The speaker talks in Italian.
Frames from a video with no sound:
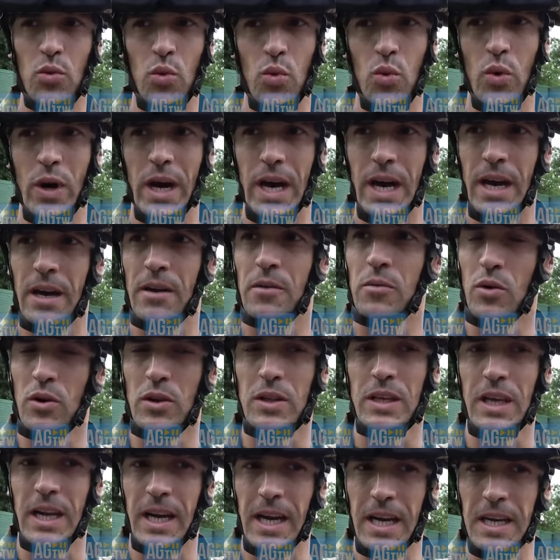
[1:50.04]
due
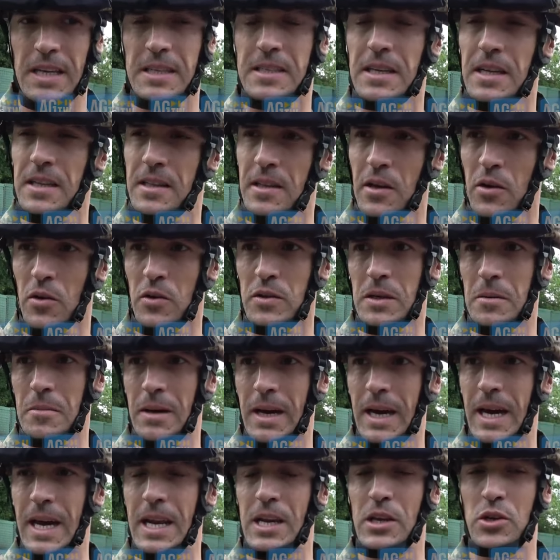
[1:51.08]
vuol dire che Santa Rosa
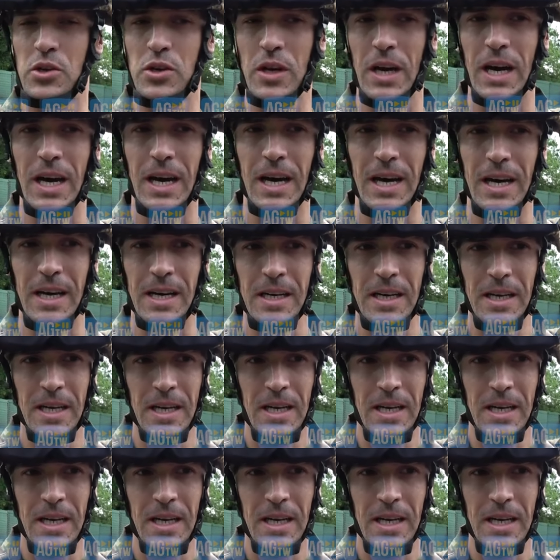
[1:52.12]
magari ci ha,